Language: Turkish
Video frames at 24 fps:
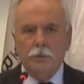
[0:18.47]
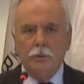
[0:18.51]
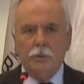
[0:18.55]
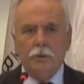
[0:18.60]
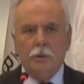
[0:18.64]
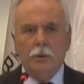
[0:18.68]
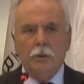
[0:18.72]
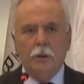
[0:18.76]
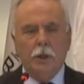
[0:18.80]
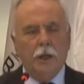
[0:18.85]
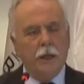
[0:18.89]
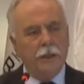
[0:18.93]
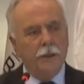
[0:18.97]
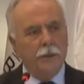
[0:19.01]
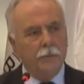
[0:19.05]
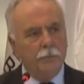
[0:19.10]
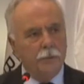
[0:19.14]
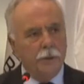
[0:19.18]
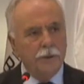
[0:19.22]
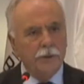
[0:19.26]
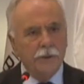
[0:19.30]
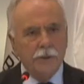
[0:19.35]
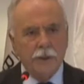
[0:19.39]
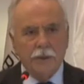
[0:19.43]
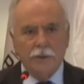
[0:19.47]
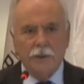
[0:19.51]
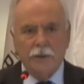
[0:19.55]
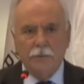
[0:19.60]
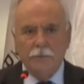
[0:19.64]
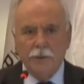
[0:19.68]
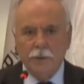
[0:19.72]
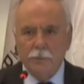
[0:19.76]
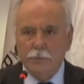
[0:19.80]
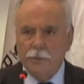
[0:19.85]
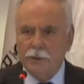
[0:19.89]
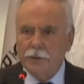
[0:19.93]
Ben daha yeni
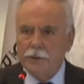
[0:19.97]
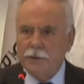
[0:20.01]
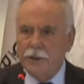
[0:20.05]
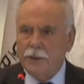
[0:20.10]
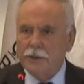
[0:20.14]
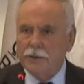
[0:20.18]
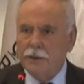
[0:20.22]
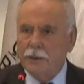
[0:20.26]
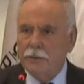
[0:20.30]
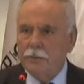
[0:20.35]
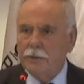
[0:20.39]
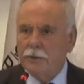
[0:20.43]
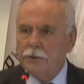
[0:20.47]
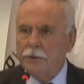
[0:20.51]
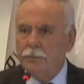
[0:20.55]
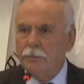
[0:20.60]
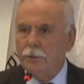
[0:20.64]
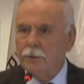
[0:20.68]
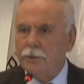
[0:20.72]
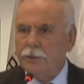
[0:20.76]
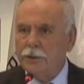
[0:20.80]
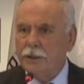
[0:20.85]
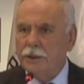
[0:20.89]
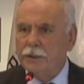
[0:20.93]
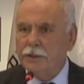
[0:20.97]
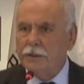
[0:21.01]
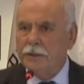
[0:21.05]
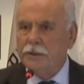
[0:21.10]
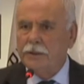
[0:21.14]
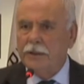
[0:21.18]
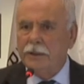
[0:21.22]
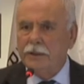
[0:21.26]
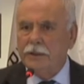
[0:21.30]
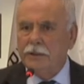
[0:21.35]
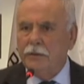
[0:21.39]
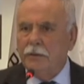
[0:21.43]
duydum. Bu konular Çanakkale'de
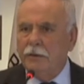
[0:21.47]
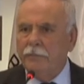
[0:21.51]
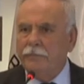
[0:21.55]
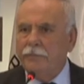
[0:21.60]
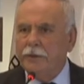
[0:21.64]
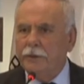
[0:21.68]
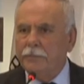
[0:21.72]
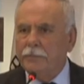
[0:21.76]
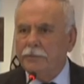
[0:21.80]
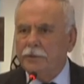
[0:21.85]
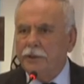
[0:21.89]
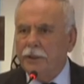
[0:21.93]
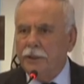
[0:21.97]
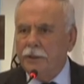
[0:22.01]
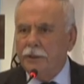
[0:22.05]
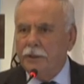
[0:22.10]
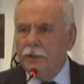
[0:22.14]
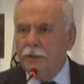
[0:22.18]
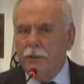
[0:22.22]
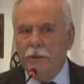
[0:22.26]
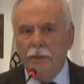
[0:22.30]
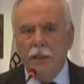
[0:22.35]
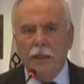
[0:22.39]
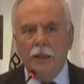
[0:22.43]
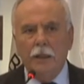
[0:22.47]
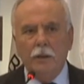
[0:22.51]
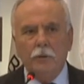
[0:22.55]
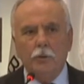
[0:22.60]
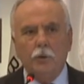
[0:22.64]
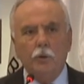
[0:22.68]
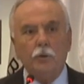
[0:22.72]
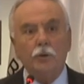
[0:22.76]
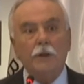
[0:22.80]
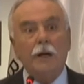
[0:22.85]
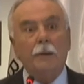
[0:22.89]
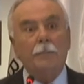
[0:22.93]
konuşuluyor, iddia
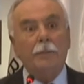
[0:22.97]
ediliyor.